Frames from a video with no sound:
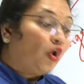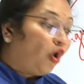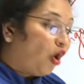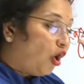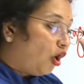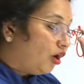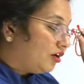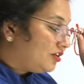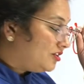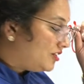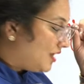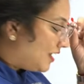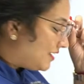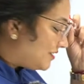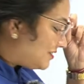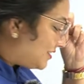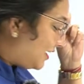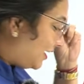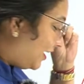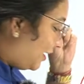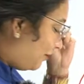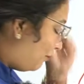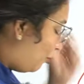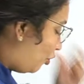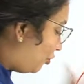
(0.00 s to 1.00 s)
और जैसे
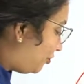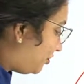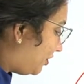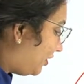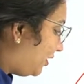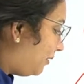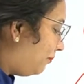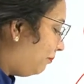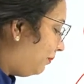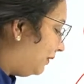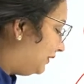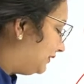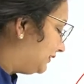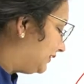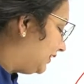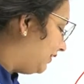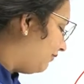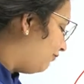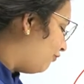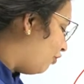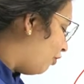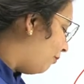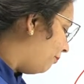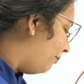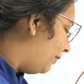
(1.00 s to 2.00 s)
ही मोटर इम्पल्स की
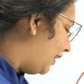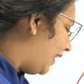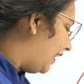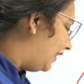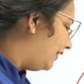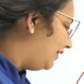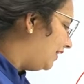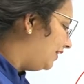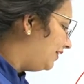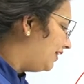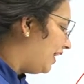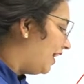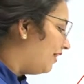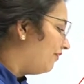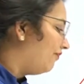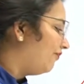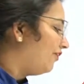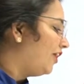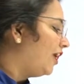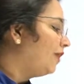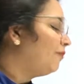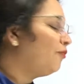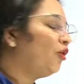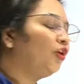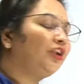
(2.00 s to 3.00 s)
फॉर्म में आएगी
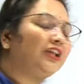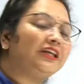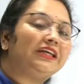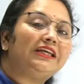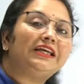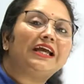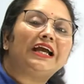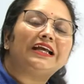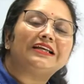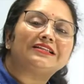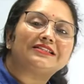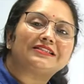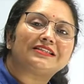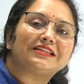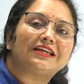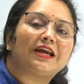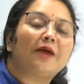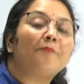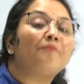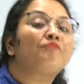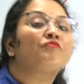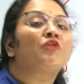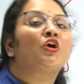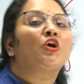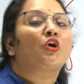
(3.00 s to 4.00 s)
डायफ्राम और ईआईसीएम e